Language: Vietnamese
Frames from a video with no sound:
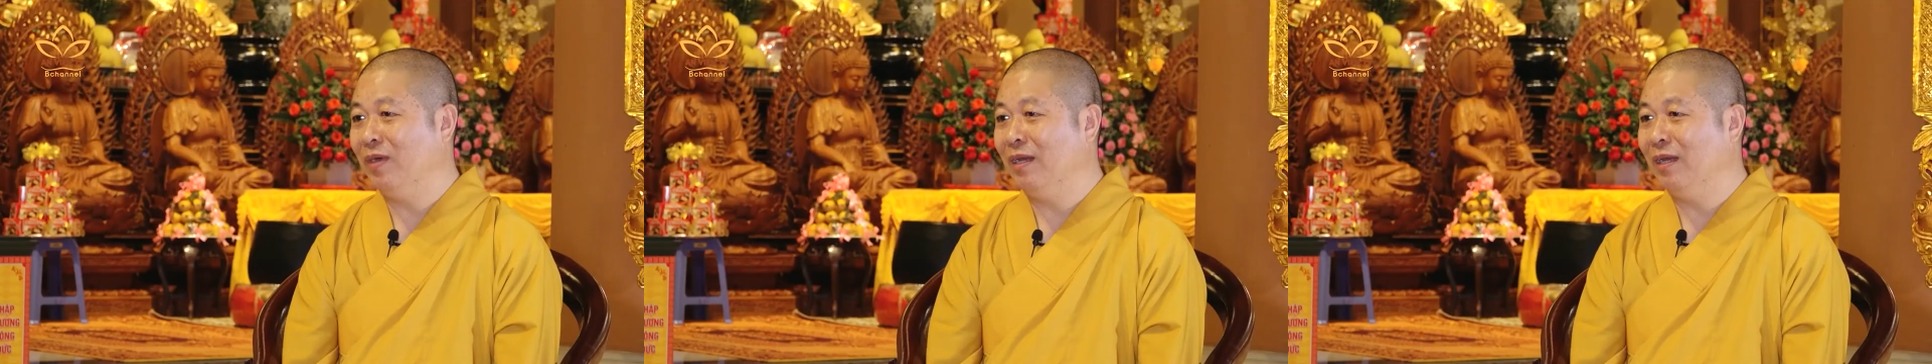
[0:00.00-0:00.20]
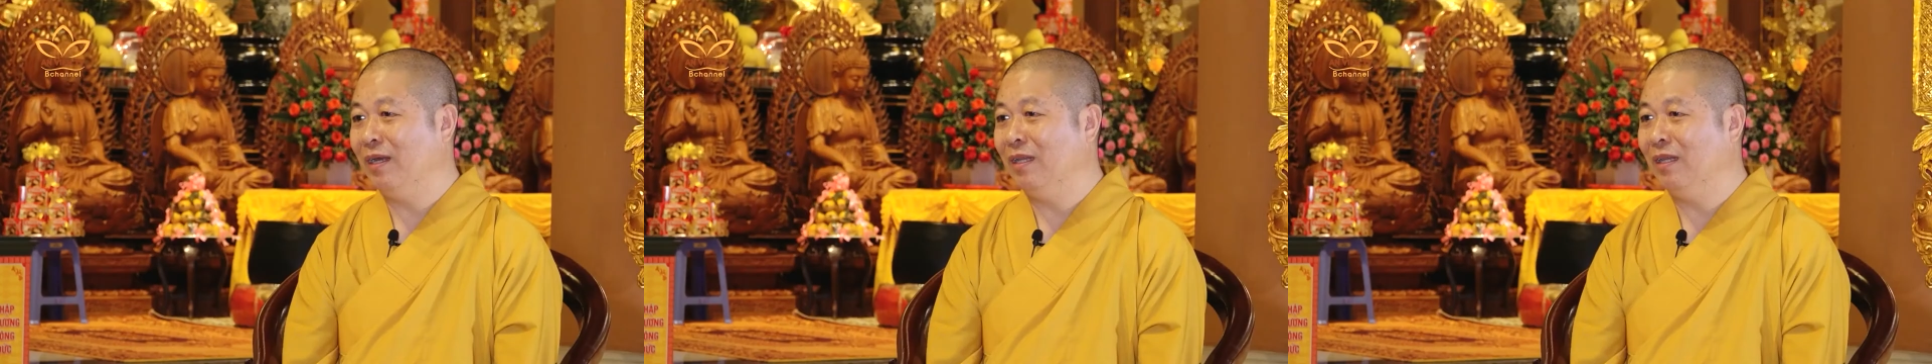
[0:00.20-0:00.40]

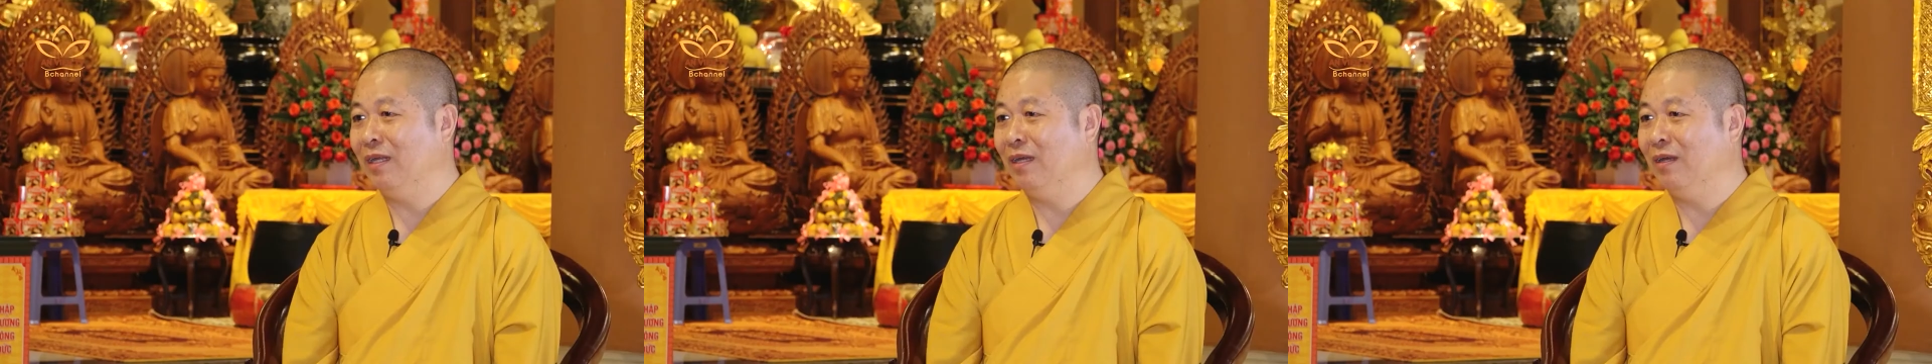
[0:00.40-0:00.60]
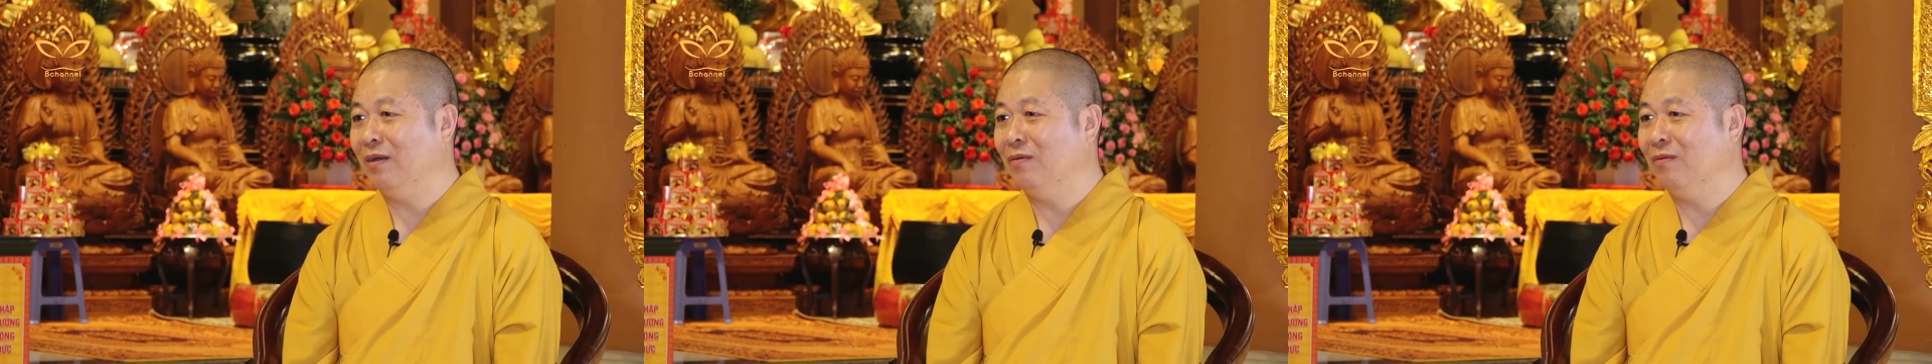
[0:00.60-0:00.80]
này
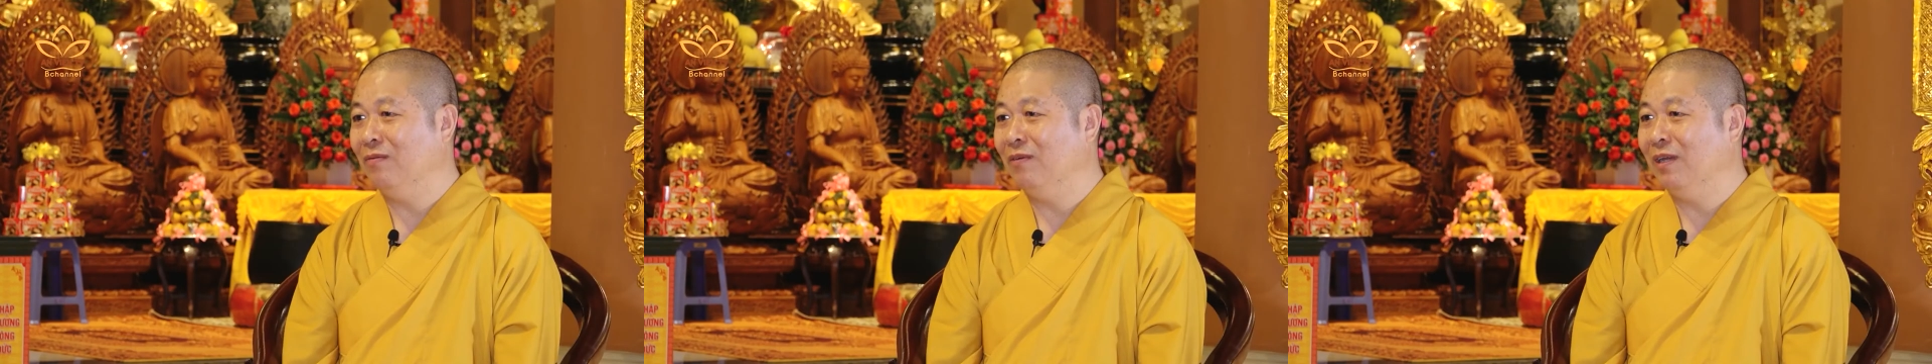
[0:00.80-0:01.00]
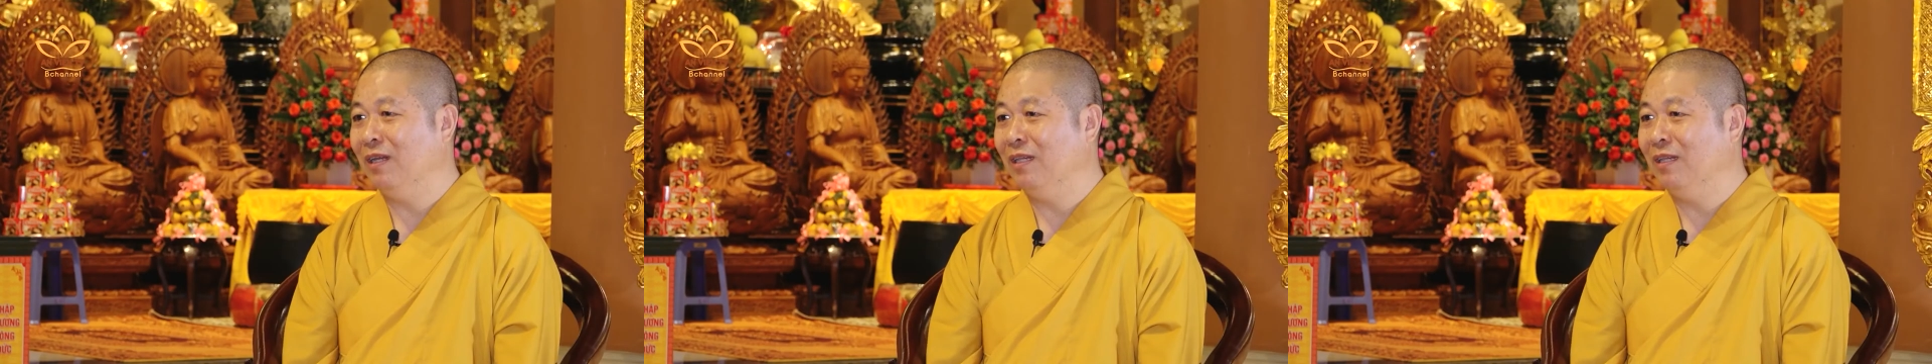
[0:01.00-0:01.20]
thì cũng
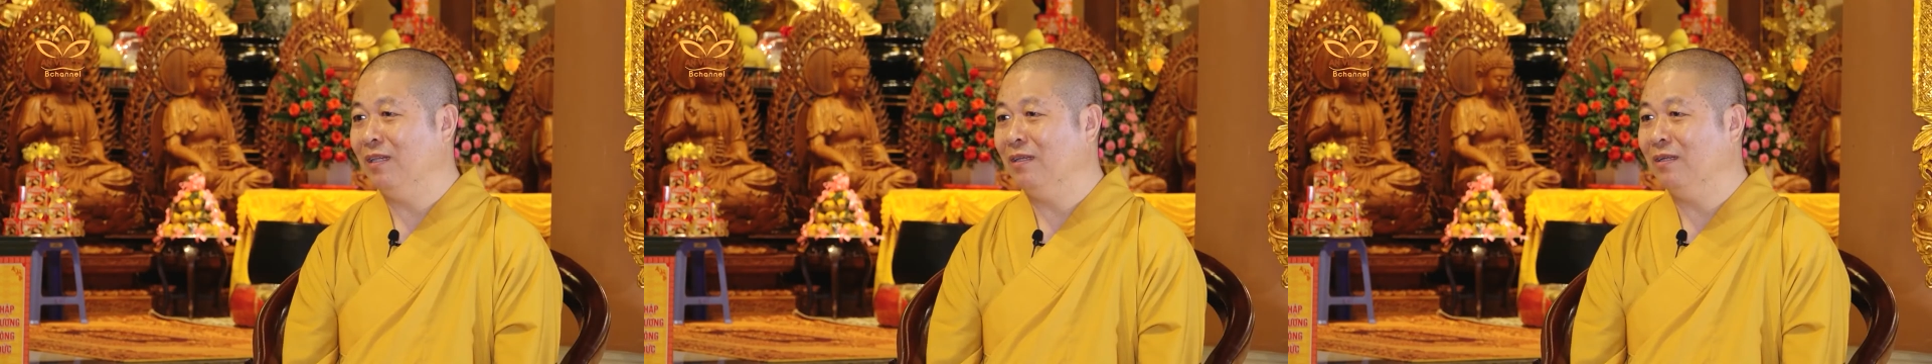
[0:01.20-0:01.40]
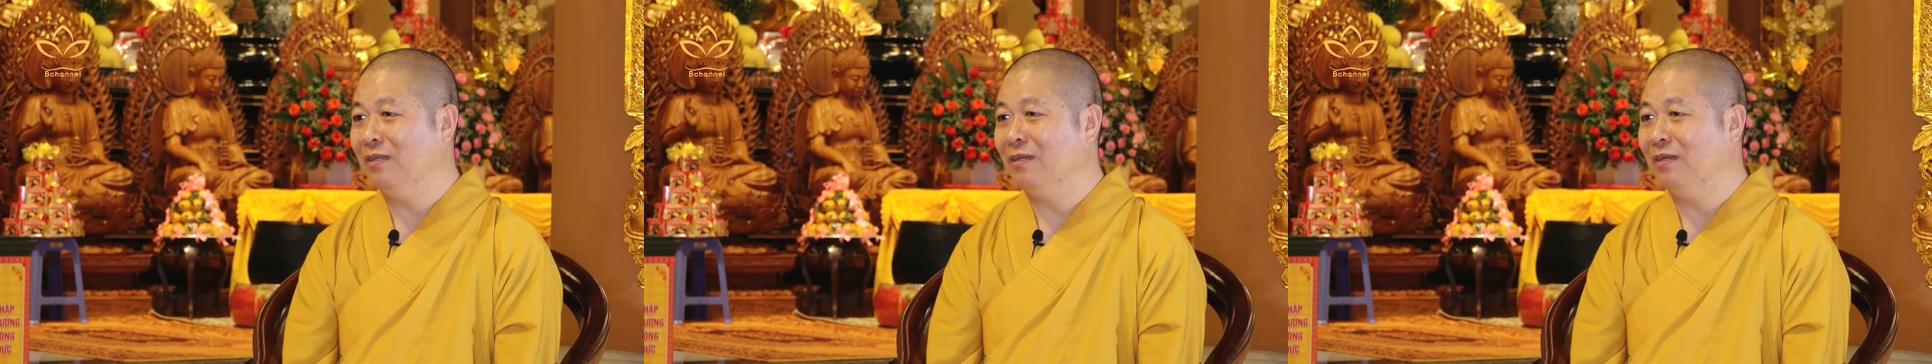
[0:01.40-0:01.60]
vẫn
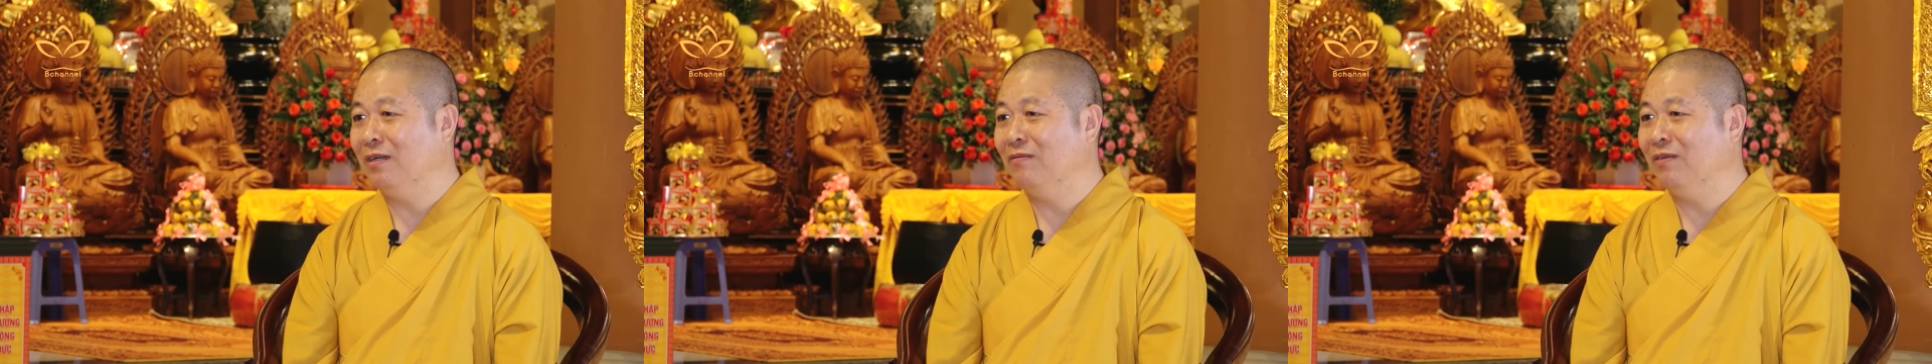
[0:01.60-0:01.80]
từ từ